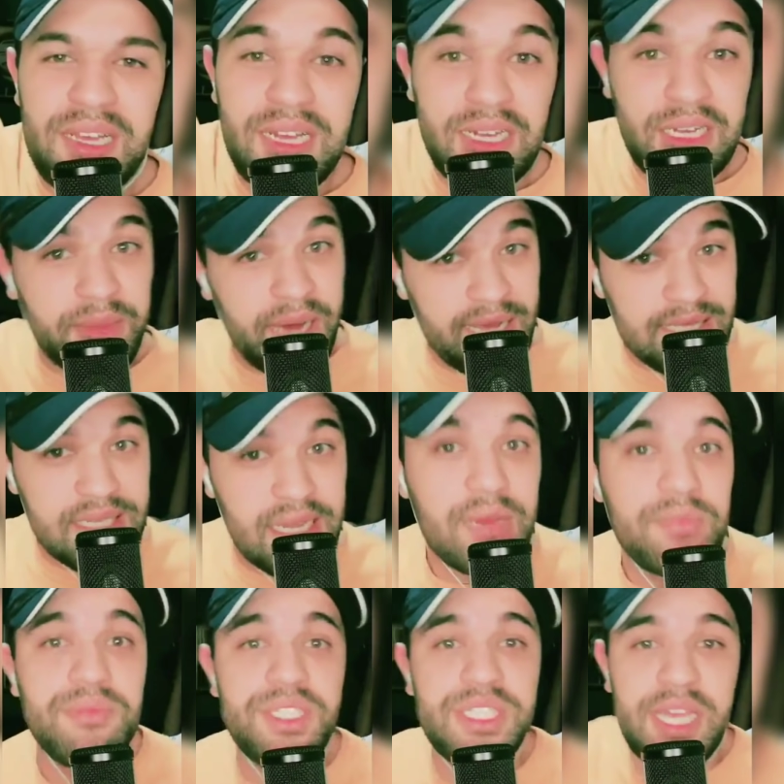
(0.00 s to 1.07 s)
اللي بغى ينتقم
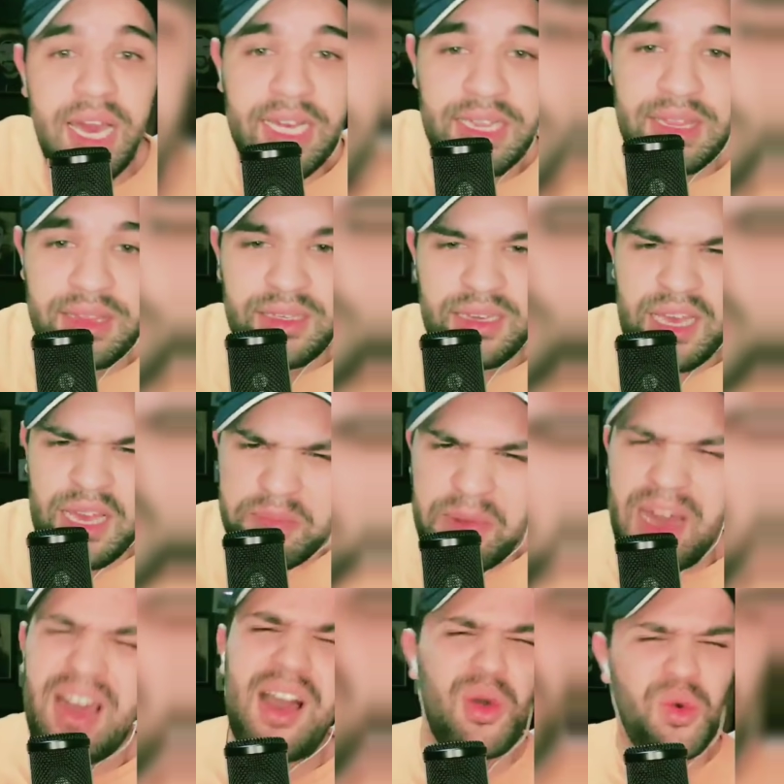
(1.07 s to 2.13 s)
من شي حد
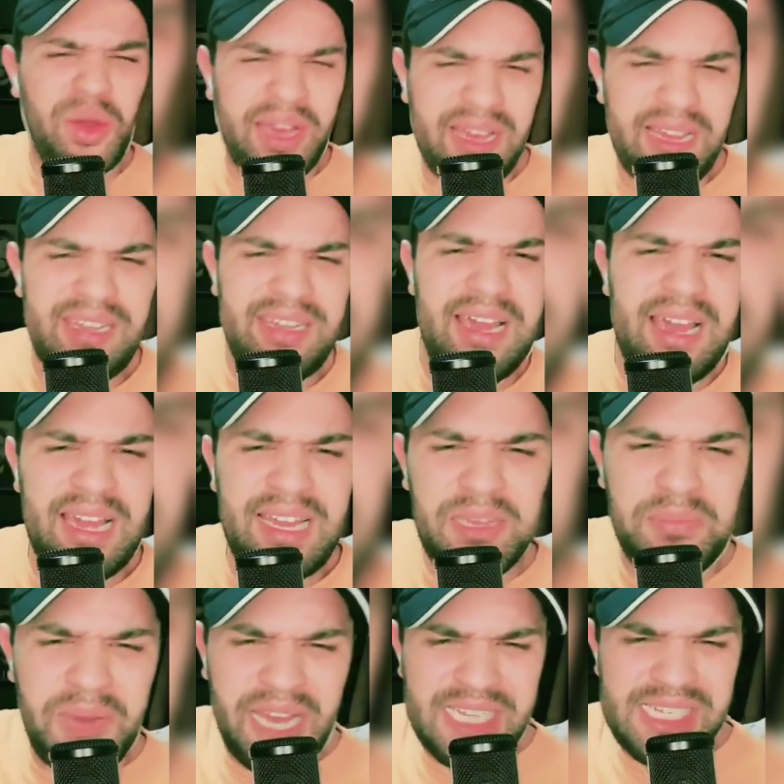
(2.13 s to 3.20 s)
بغاه وخلاه اللي
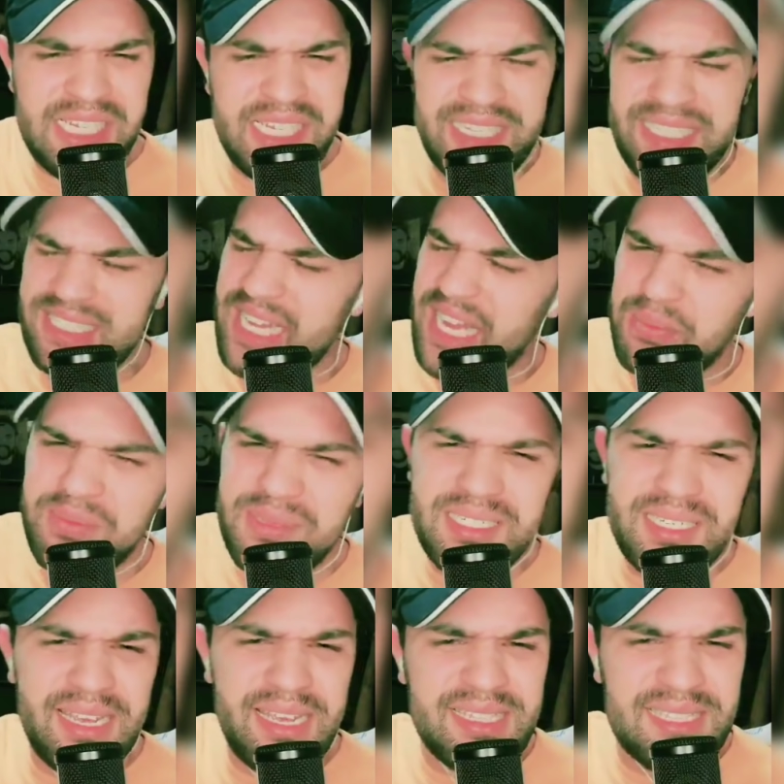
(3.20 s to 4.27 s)
بغى ينتقم من
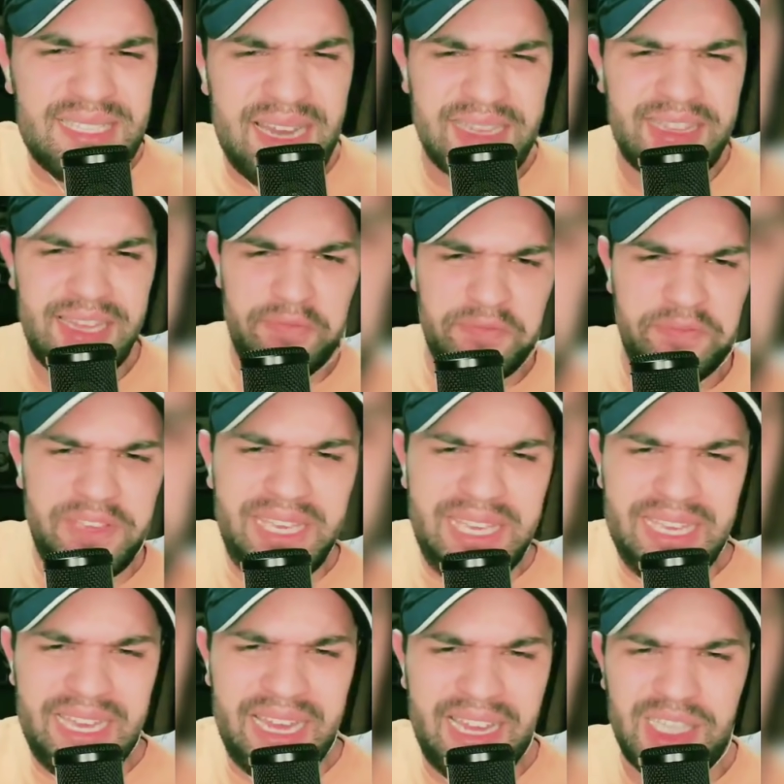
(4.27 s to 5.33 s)
شي انسان هضر
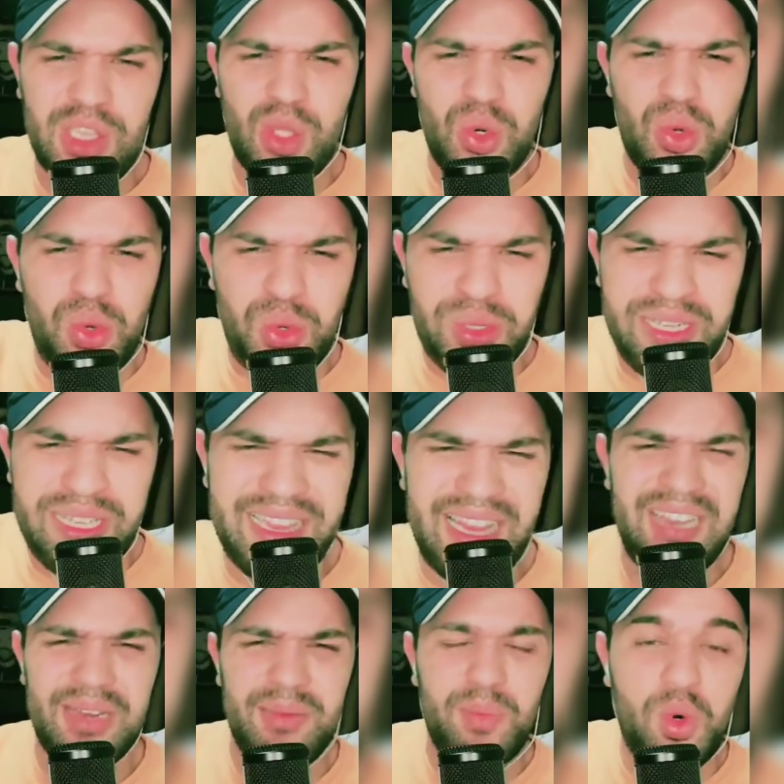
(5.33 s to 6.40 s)
فيه خضرو
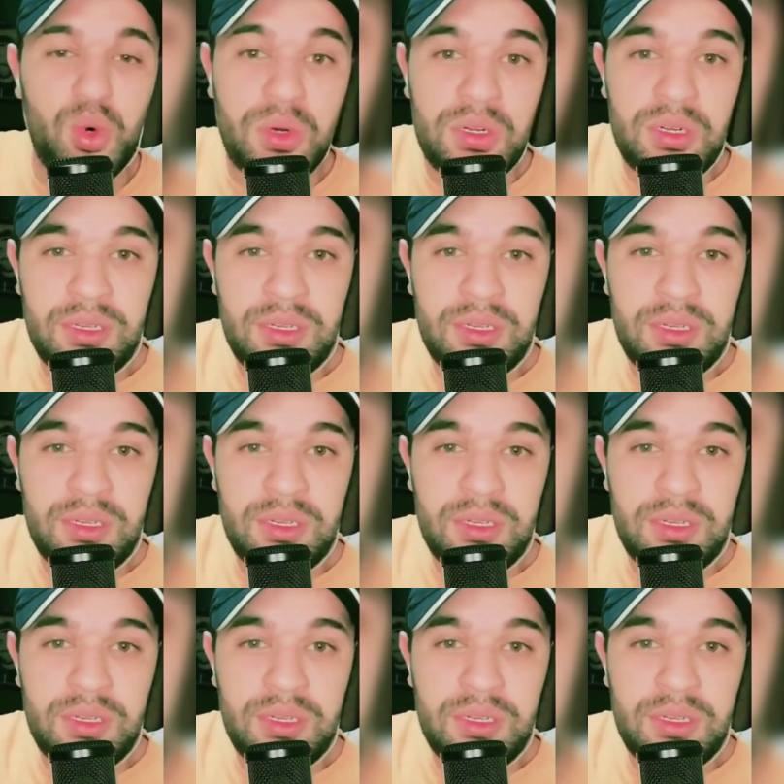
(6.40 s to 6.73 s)
نظلمو